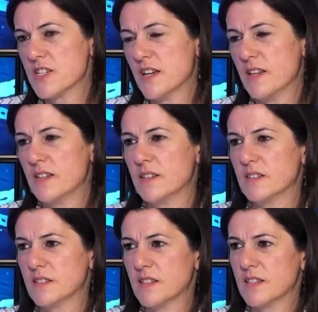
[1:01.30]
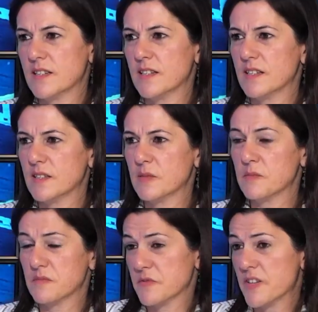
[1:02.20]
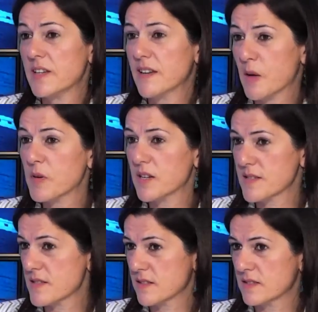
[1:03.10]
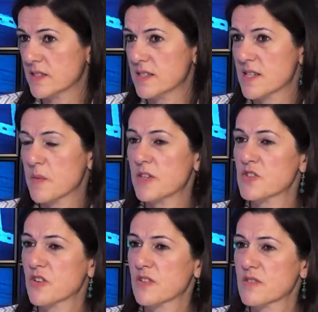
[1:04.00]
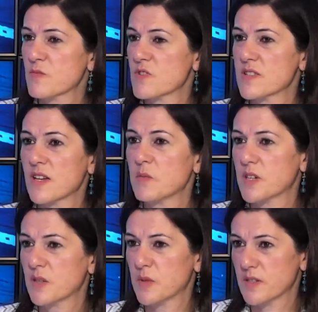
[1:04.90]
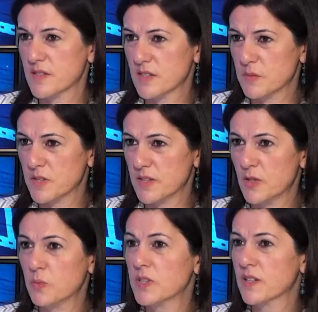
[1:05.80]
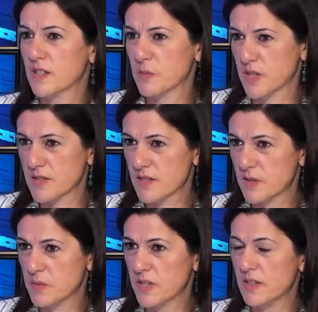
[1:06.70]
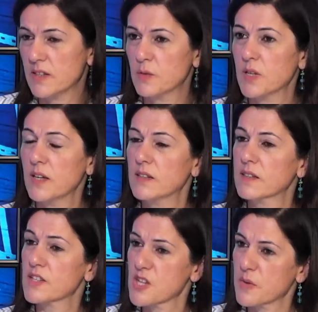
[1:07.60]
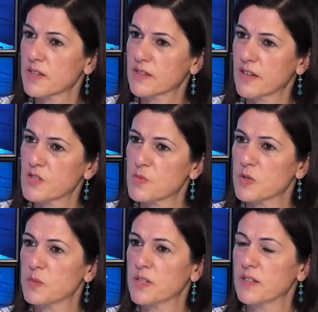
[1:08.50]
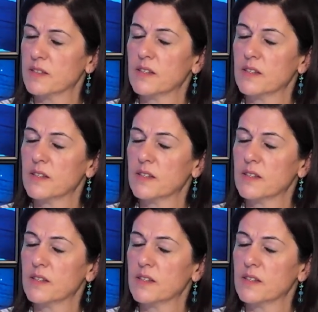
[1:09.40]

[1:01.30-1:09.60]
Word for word: نحن فريق العمل اصلا هن 70 شخص موزعين بكل المناطق اللبنانيه ومن نعم. كل المناطق اللبنانيه ونحن كجمعيه التحريش بلبنان